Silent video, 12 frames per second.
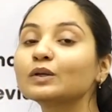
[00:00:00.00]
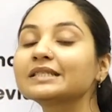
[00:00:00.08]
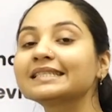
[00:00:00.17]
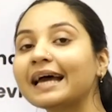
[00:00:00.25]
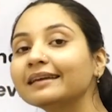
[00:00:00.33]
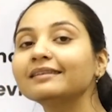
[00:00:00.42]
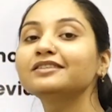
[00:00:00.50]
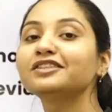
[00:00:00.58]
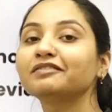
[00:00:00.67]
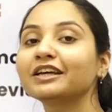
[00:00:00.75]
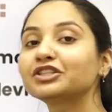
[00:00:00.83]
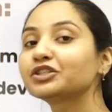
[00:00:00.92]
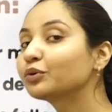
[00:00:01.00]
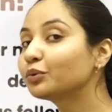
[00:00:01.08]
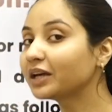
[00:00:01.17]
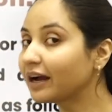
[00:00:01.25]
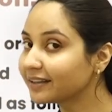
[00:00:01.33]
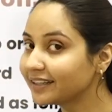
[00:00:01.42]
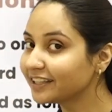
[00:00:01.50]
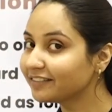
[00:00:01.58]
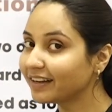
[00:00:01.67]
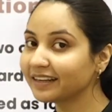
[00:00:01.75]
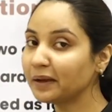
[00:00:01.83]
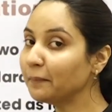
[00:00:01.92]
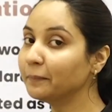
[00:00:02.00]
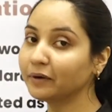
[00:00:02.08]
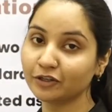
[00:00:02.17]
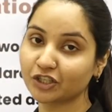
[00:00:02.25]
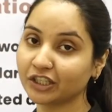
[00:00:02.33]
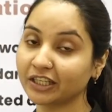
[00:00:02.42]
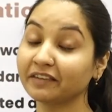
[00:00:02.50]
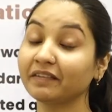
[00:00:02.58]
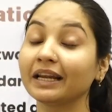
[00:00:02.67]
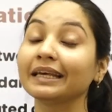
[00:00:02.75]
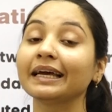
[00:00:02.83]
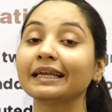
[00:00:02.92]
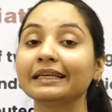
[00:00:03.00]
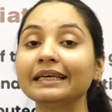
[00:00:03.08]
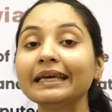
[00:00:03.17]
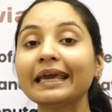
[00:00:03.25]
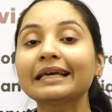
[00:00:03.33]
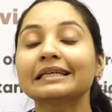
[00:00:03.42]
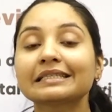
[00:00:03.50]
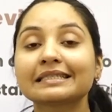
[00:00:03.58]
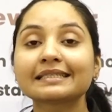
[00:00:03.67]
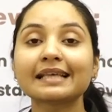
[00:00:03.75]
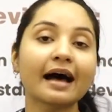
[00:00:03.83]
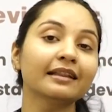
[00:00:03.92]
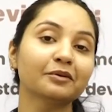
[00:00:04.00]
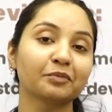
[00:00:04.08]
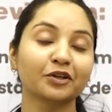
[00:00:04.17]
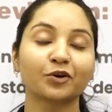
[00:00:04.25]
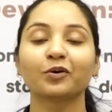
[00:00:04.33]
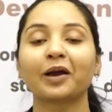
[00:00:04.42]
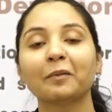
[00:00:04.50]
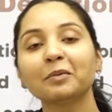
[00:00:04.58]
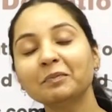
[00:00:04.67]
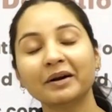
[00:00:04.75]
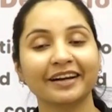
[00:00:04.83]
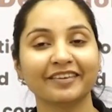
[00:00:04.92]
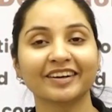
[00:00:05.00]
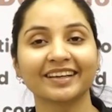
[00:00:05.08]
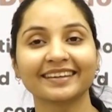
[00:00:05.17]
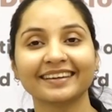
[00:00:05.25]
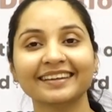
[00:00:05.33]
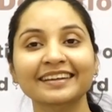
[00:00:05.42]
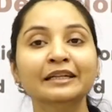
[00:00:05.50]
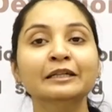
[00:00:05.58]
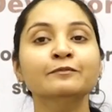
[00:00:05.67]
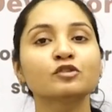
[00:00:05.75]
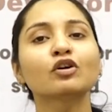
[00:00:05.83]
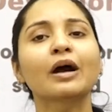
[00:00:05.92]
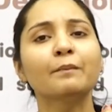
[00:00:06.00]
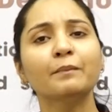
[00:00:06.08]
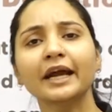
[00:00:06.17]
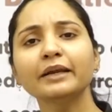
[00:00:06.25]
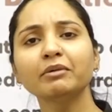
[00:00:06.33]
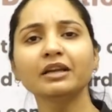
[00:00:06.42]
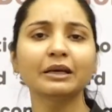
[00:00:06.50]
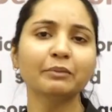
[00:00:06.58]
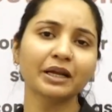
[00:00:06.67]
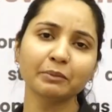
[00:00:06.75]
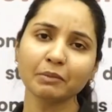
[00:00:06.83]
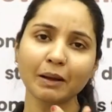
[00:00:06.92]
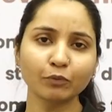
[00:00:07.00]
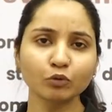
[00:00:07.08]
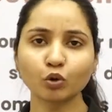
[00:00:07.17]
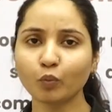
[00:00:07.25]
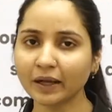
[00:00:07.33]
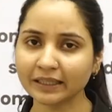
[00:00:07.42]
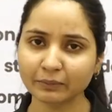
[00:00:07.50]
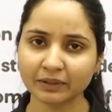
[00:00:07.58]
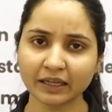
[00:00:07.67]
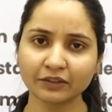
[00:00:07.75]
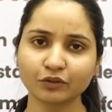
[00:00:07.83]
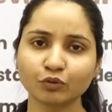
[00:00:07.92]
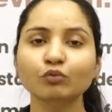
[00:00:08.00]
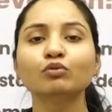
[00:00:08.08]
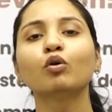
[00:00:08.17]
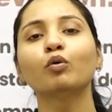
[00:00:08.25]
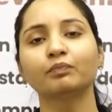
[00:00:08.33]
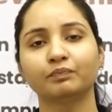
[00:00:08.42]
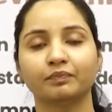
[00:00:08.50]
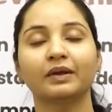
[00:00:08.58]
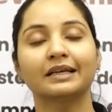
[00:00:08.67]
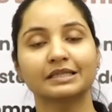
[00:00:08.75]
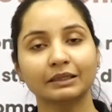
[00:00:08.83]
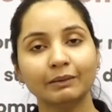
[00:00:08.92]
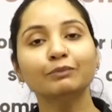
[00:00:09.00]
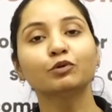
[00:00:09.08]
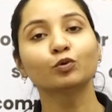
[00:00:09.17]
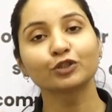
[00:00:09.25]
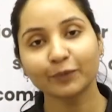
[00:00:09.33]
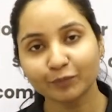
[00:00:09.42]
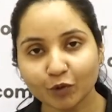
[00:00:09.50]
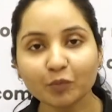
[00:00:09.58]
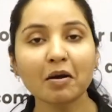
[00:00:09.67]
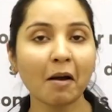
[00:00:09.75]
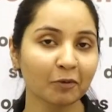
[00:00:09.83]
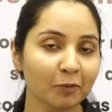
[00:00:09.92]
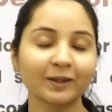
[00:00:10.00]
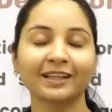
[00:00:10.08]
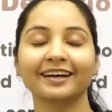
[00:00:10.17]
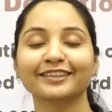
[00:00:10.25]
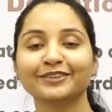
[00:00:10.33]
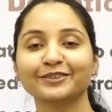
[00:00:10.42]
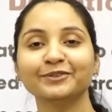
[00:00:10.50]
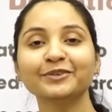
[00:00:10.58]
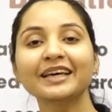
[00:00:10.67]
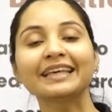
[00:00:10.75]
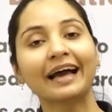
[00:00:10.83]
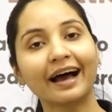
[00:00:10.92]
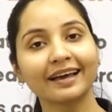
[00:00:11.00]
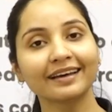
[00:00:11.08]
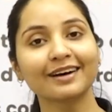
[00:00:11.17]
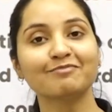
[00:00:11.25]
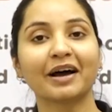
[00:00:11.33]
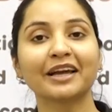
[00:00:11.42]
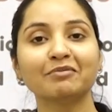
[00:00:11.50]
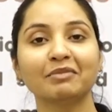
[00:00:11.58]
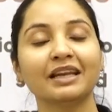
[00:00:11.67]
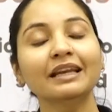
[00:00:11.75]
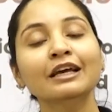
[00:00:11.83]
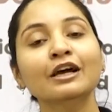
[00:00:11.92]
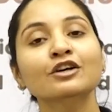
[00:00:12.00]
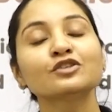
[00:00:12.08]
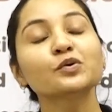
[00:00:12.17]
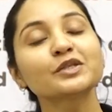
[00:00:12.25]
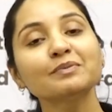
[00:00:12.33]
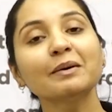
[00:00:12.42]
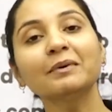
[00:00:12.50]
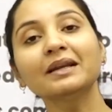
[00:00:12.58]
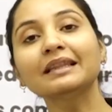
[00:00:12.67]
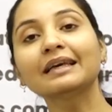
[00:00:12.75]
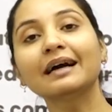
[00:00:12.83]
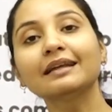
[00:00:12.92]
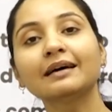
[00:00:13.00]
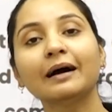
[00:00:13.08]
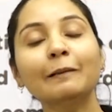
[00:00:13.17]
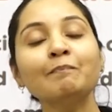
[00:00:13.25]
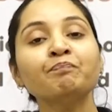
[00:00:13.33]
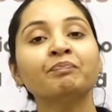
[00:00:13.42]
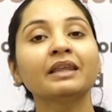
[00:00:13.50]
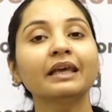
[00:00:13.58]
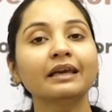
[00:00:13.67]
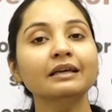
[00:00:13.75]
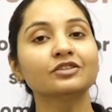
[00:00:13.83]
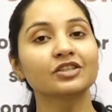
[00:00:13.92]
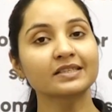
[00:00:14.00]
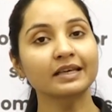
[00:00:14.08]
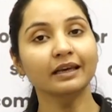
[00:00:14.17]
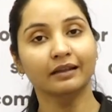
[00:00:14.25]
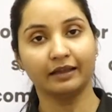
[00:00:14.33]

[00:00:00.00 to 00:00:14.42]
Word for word: और स्टैंडर्ड डिविएशन को क्या करने वाले हैं मर्ज करने वाले हैं यानी कि एक साथ अपन इनको यहाँ पे पढ़ने वाले हैं सो कंबाइंड मीन के बारे में मैं आपको दो बातें बता देती हूँ दो ऐसे ना मतलब दो शब्दों में आपको बता देती हूँ कि क्या है कंबाइंड मीन सो उसमें अपन ने देखा था कि जैसे